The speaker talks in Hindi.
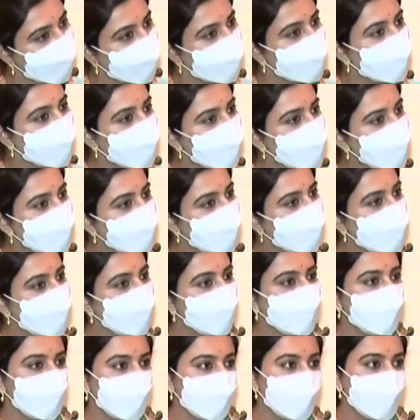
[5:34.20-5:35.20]
करनी
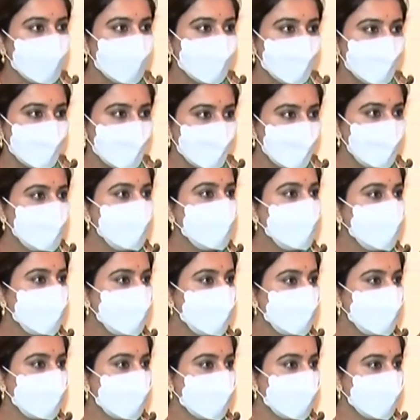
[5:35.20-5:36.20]
चाहिए वही
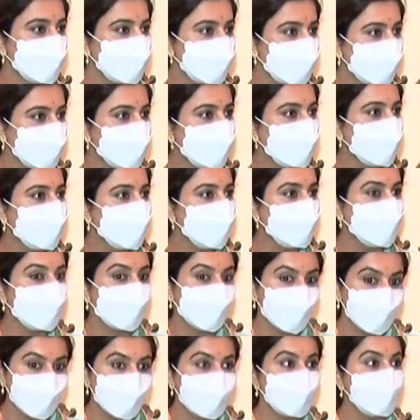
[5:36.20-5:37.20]
सोच से हम सबको
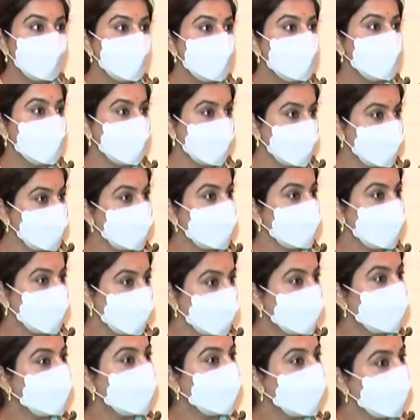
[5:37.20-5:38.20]
प्रेरणा भी देना
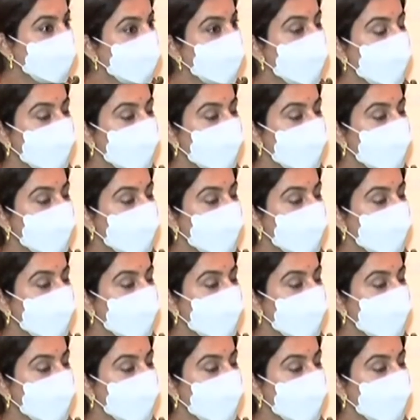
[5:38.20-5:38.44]
चाहते हैं कि